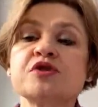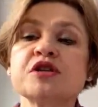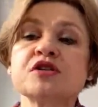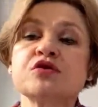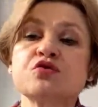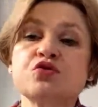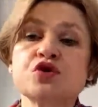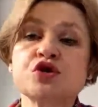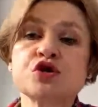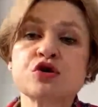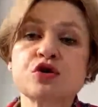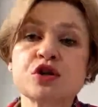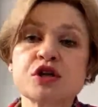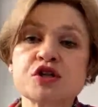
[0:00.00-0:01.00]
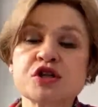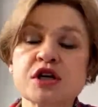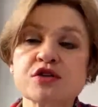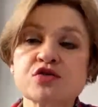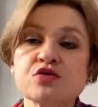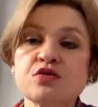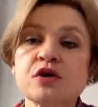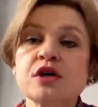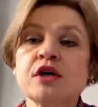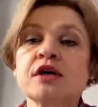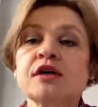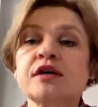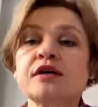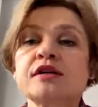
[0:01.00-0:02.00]
przez dłuższy okres czasu
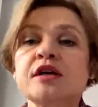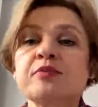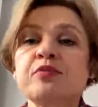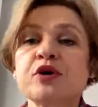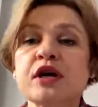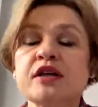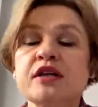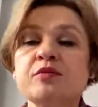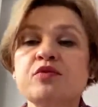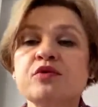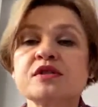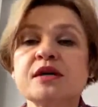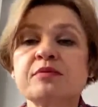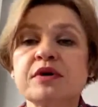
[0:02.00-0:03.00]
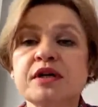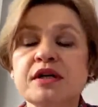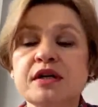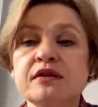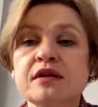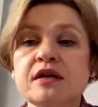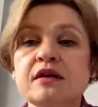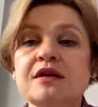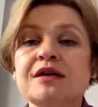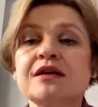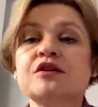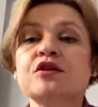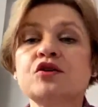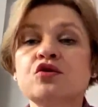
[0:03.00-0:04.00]
e, te poradnie były zamknięte i
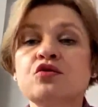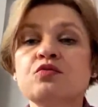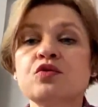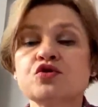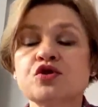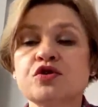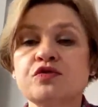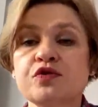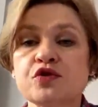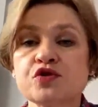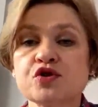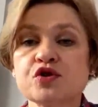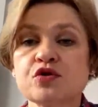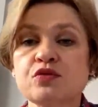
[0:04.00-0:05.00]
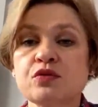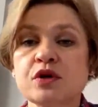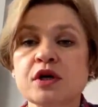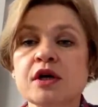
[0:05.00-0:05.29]
jedyną możliwością